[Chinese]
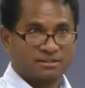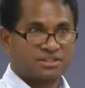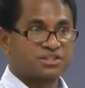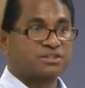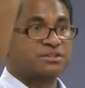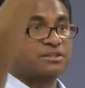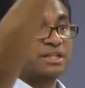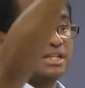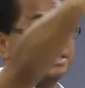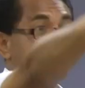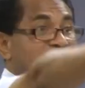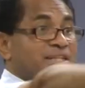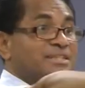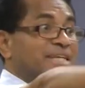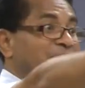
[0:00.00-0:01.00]
是
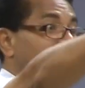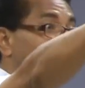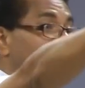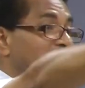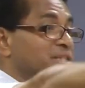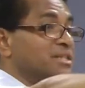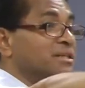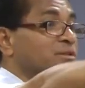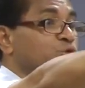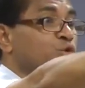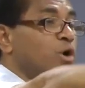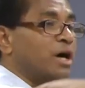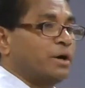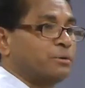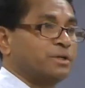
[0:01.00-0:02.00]
已经在那边已经
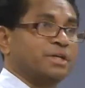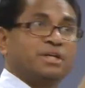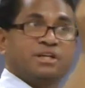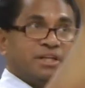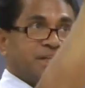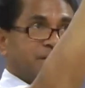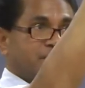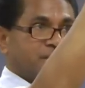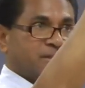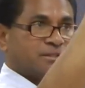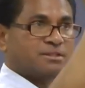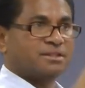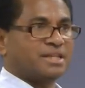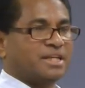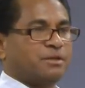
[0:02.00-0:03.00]
做好的，立的
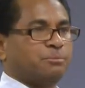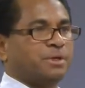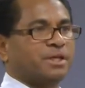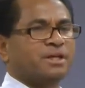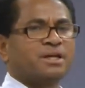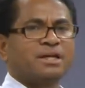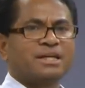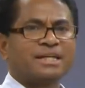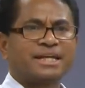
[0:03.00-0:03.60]
是在那边。